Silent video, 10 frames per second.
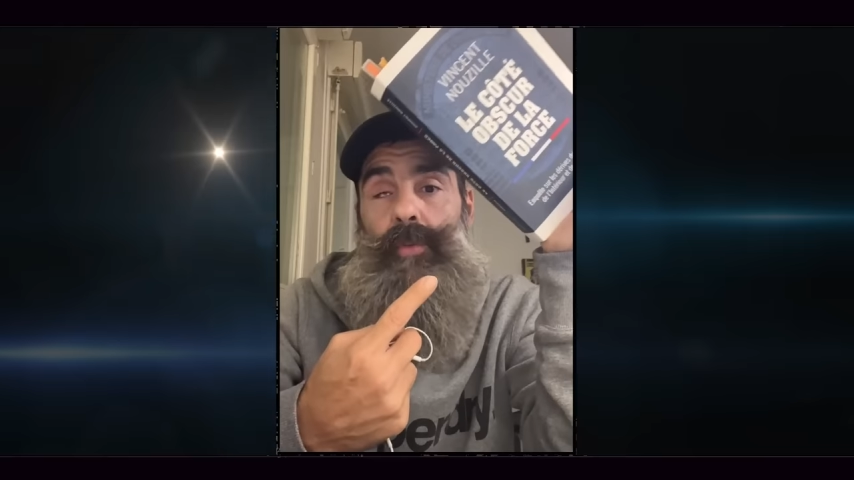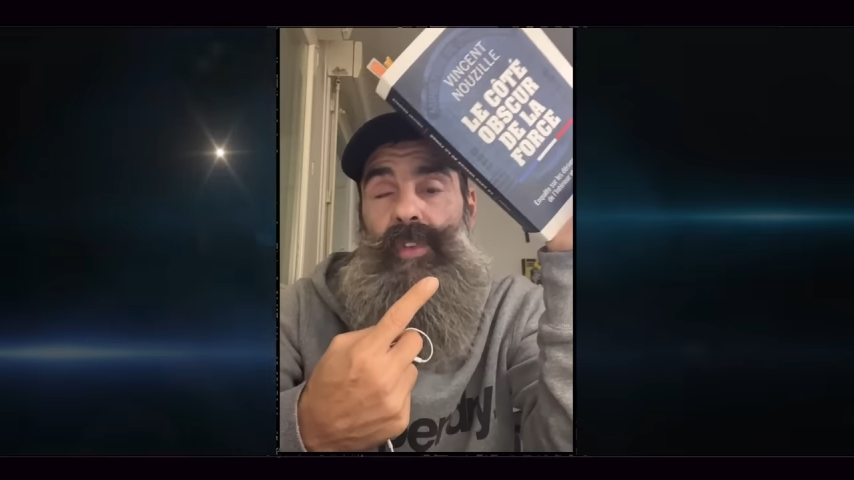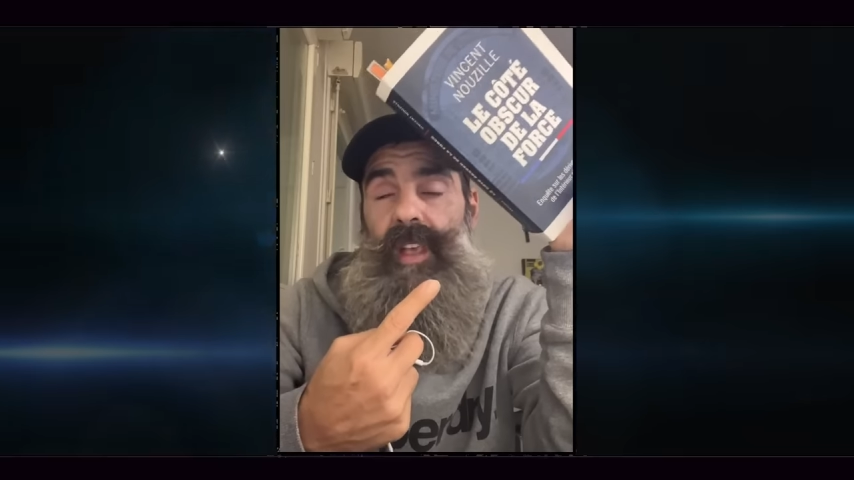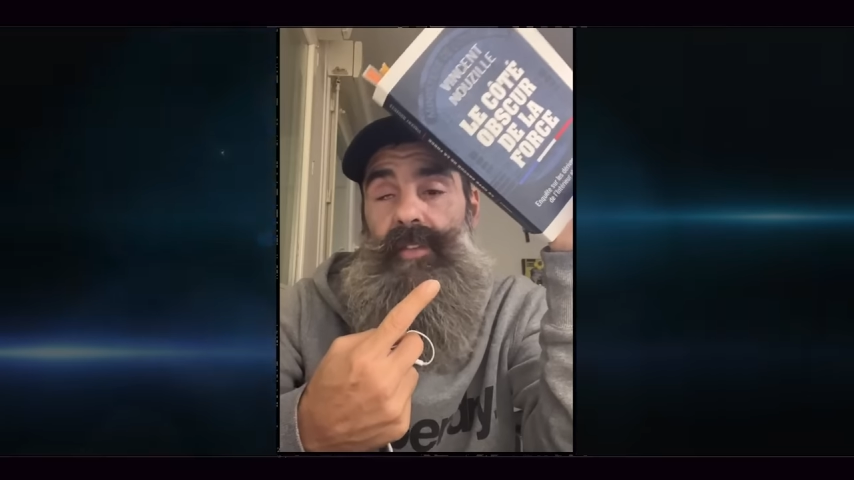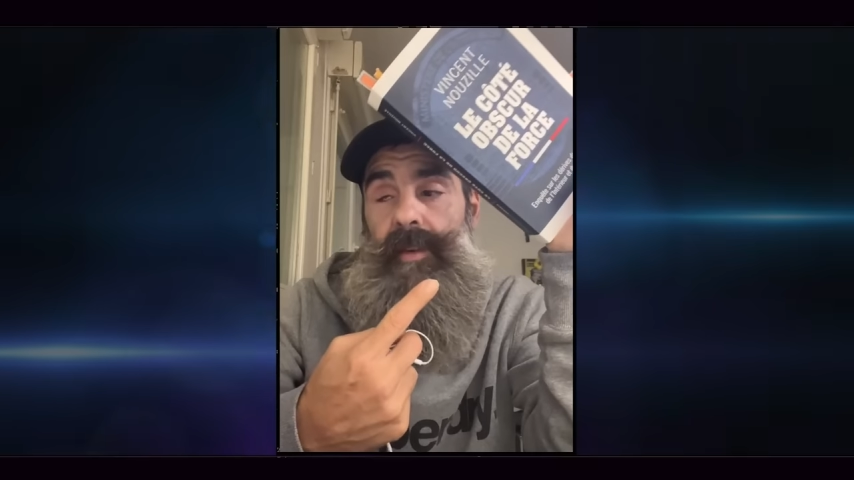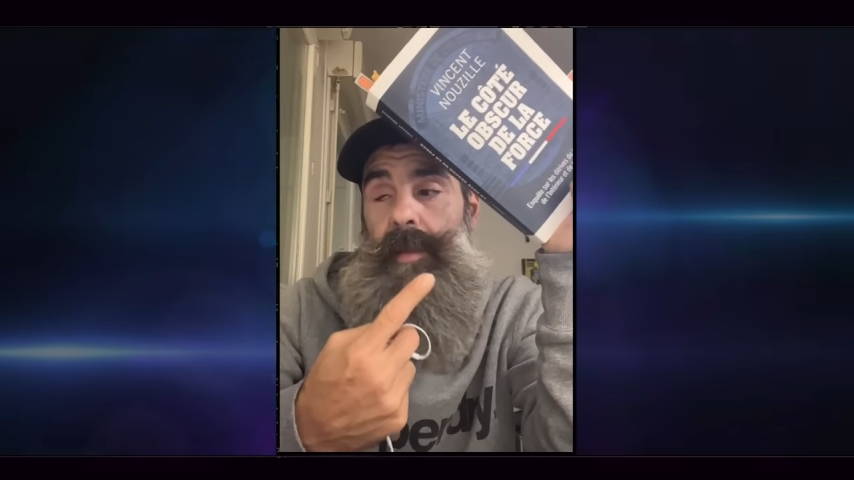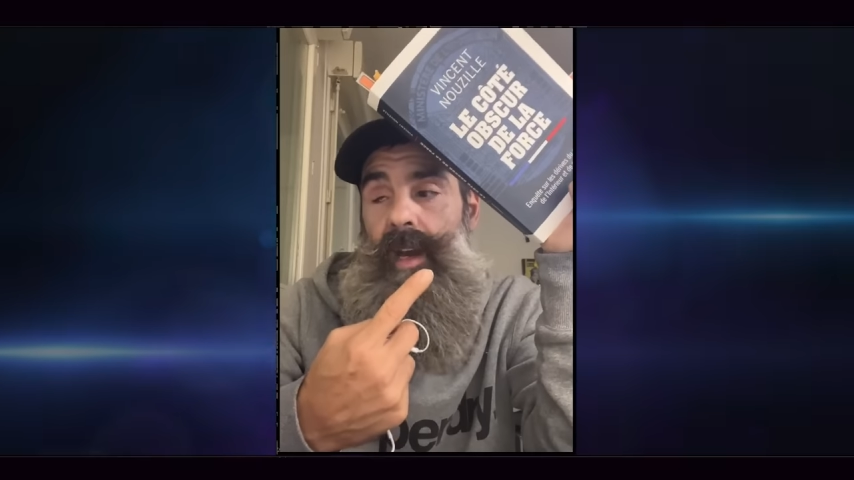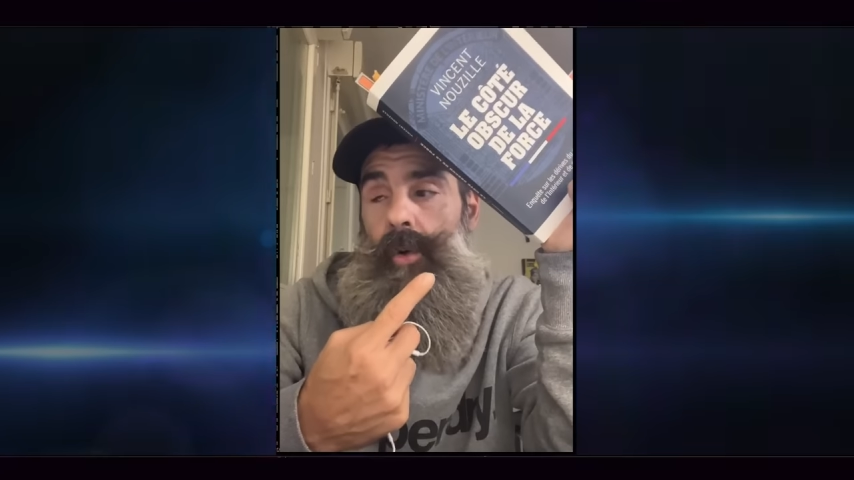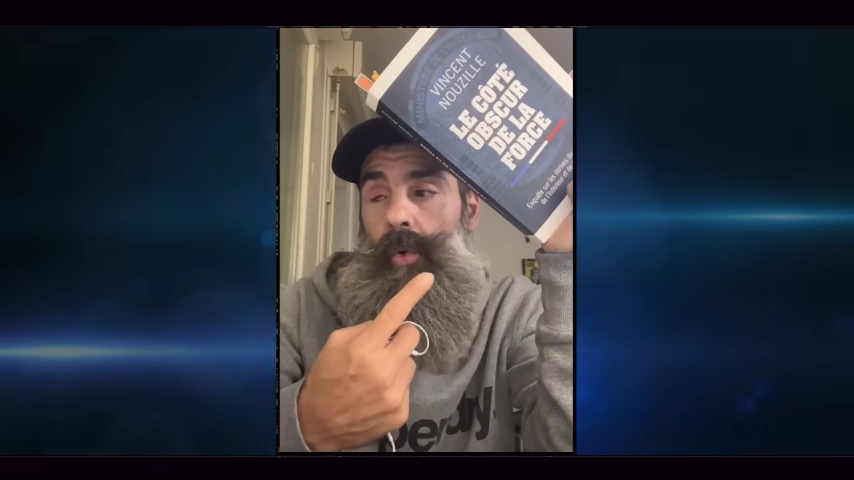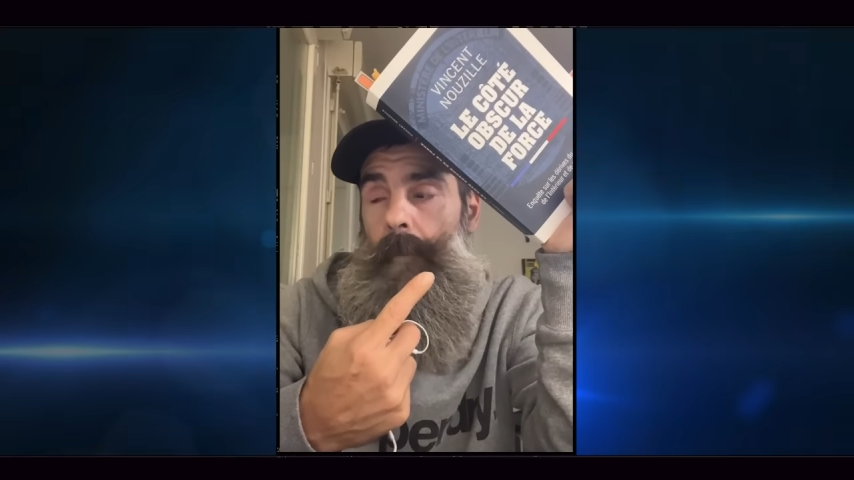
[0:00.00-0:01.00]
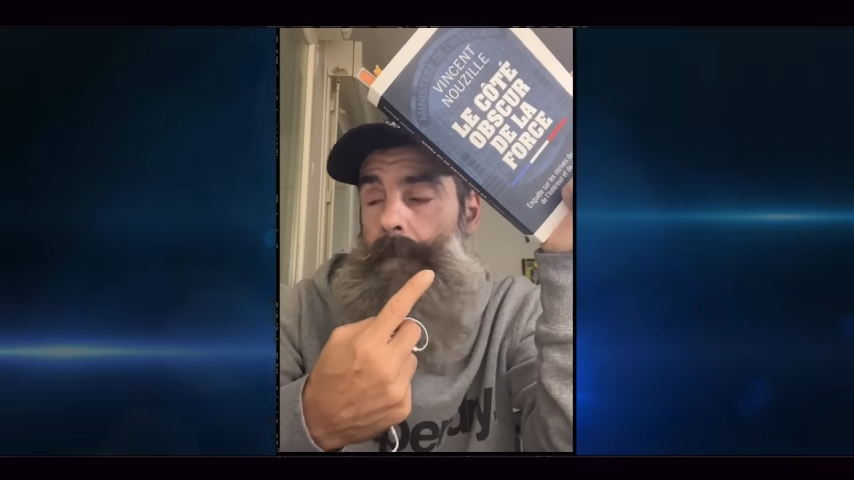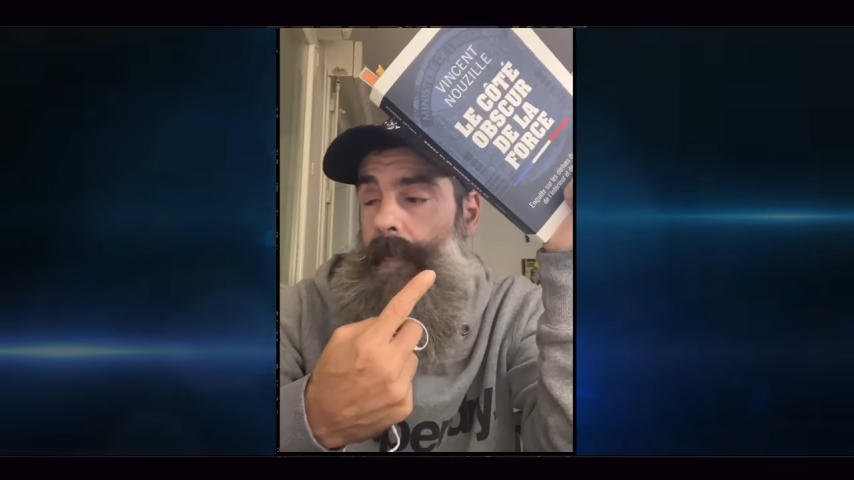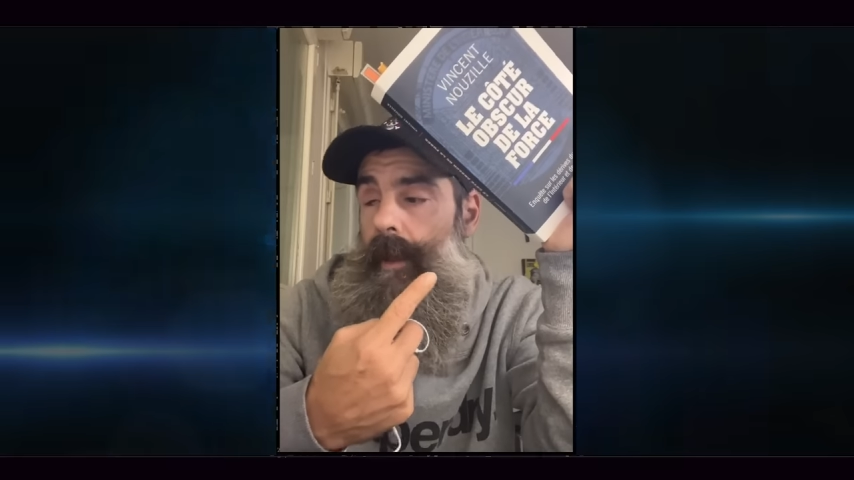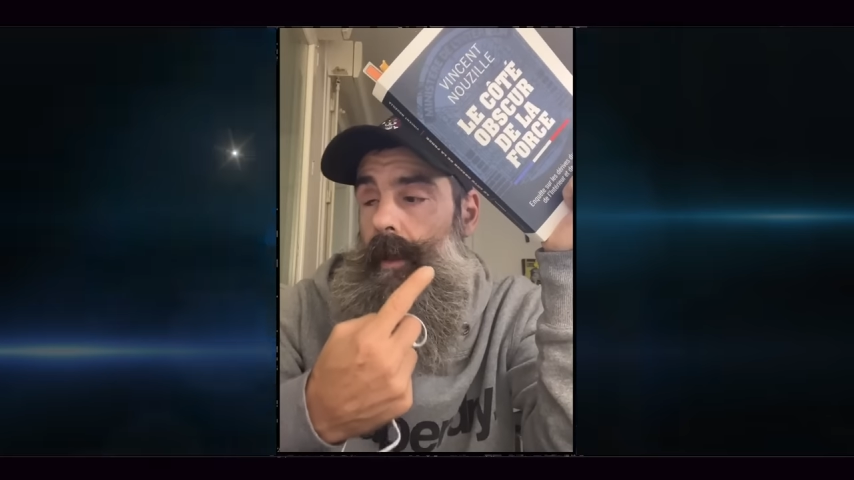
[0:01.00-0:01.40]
quand vous avez Macron